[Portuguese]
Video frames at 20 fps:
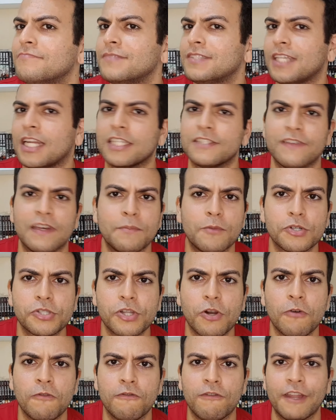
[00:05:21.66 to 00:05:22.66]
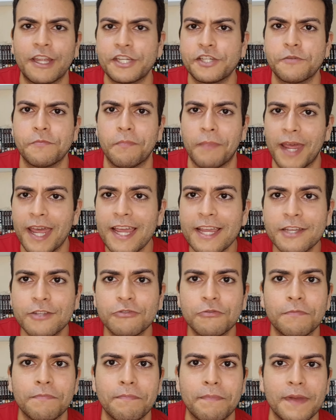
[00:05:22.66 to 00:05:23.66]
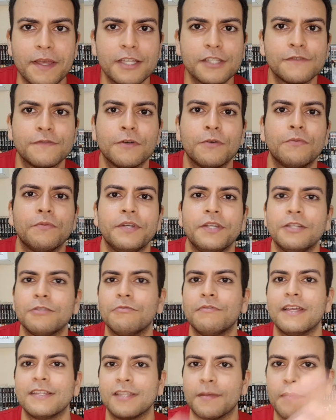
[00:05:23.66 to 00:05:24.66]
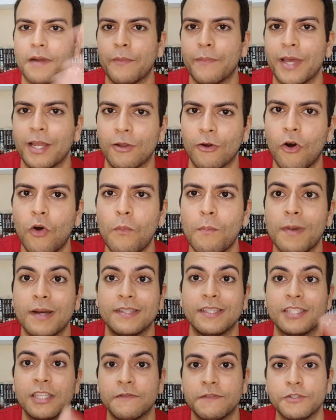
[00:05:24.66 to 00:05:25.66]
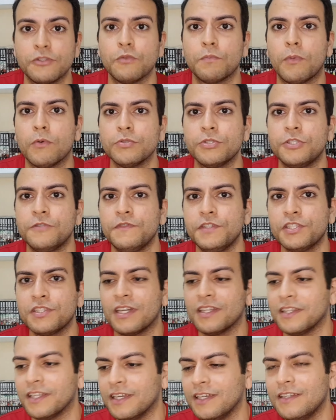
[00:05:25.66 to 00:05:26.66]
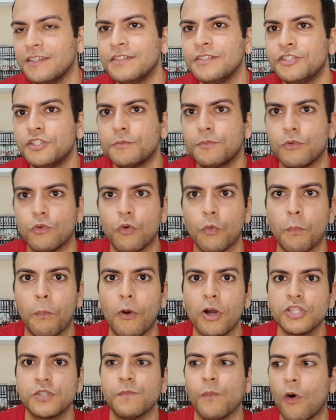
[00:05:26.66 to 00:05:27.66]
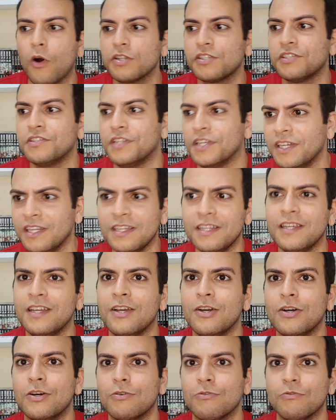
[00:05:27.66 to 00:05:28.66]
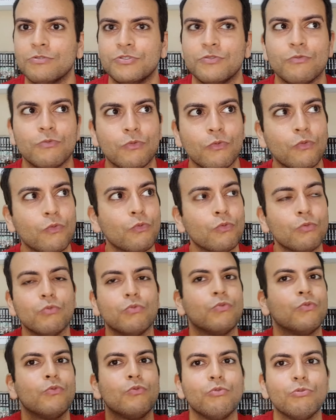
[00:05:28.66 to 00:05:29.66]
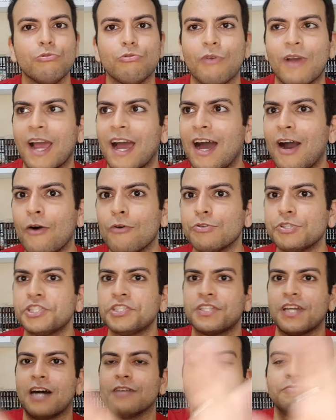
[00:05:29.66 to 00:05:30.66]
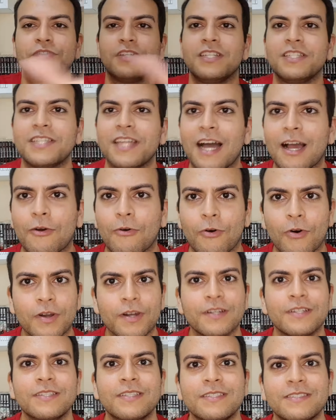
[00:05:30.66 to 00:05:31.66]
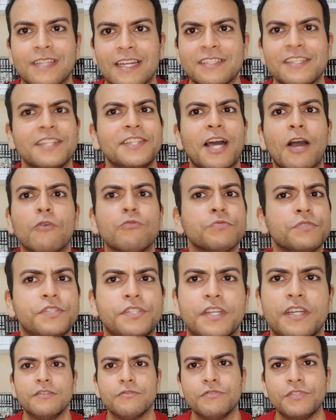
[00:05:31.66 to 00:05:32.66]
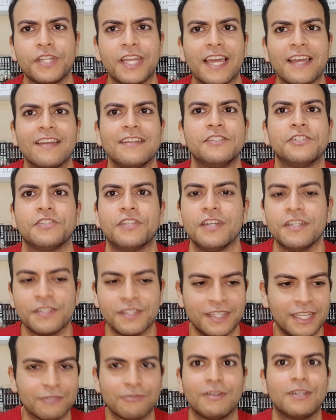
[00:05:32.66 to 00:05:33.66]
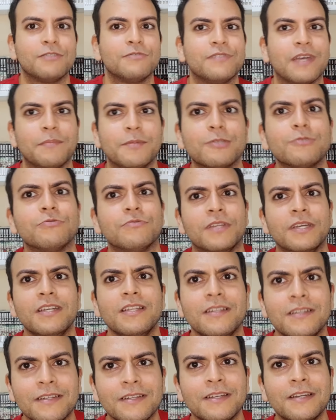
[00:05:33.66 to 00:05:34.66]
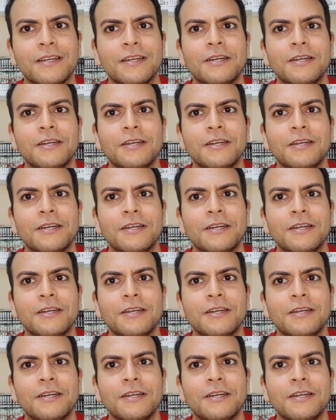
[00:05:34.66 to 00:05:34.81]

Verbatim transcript: Será que vai mostrar o flashback do Pessoal indo dessa para melhor, mas dessa vez do ponto de vista dele, tipo, o pós-morte dele, o, o, lugar, o estado onde ele tá agora? Será que ele tá consciente onde quer que ele esteja, dentro ali dos amigos dele?